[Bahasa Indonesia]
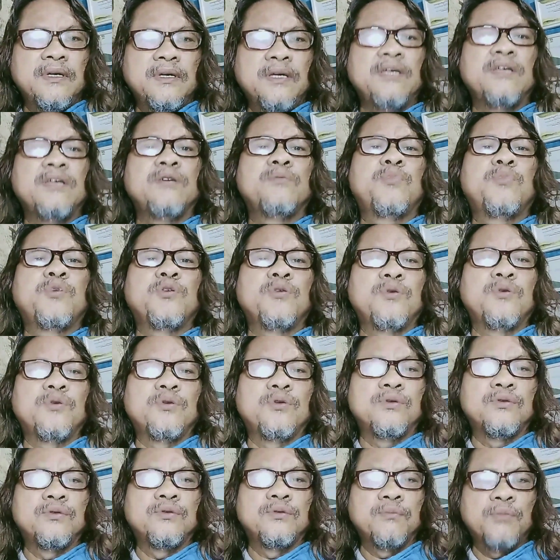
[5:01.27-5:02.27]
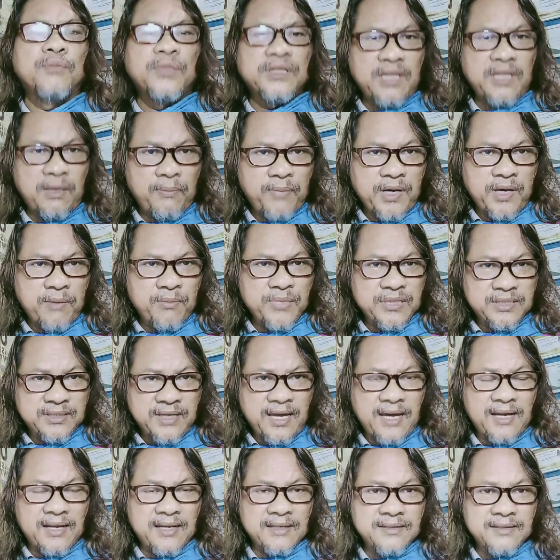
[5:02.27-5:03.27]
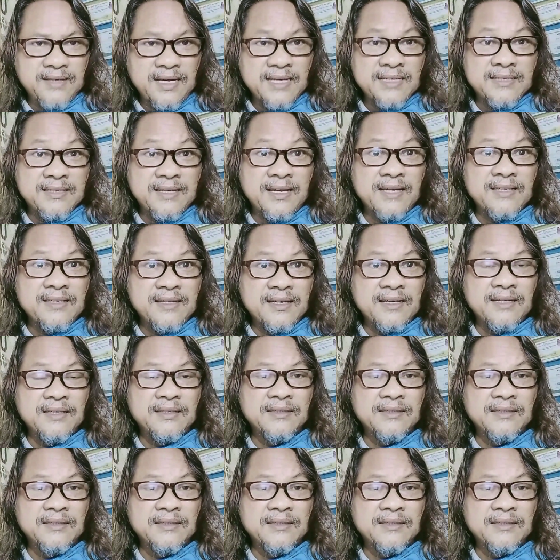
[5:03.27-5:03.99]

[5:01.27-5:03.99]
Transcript: ibu betapa besar jasanya.